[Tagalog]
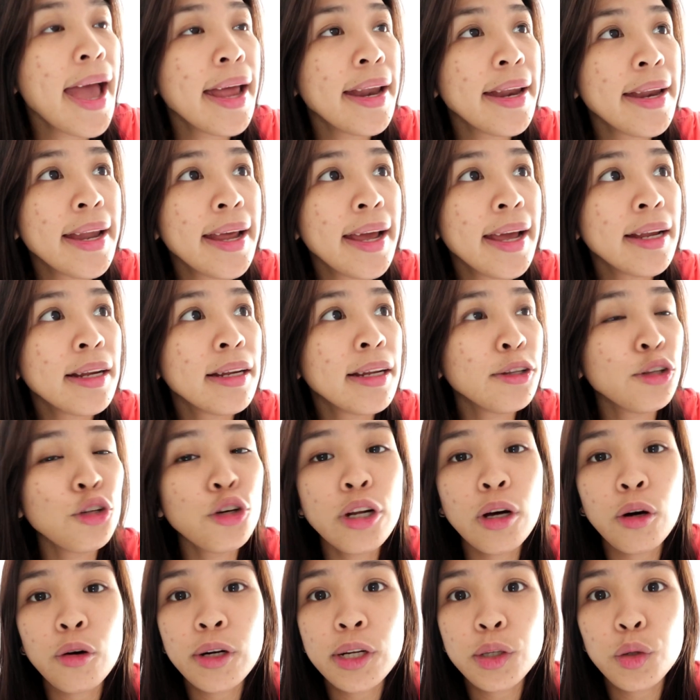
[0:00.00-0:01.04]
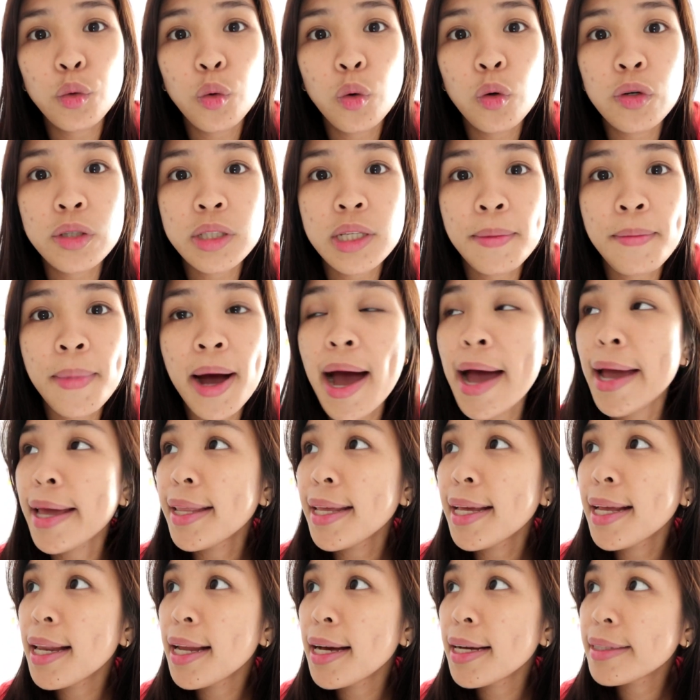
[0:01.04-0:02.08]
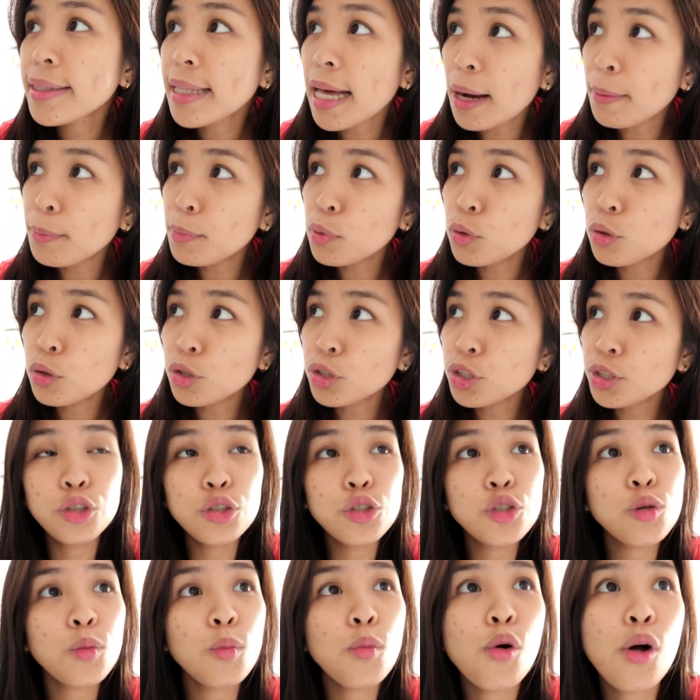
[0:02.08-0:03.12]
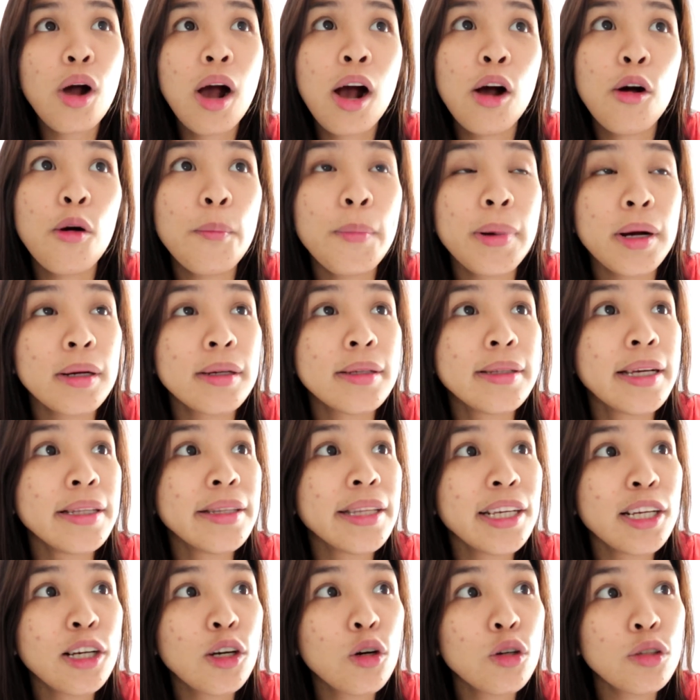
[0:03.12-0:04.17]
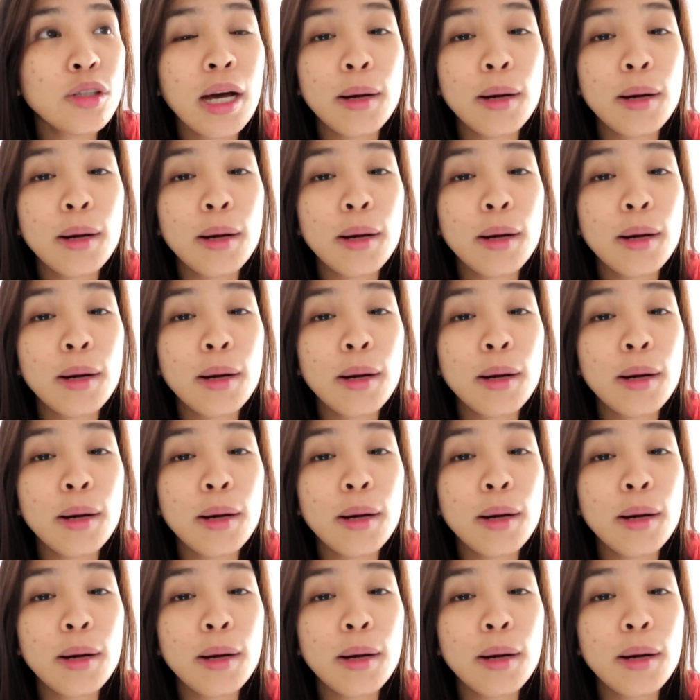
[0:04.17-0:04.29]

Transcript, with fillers: And then, nandun ako natulog sa bahay nila. Tapos, doon sumuka ako pagdating ko.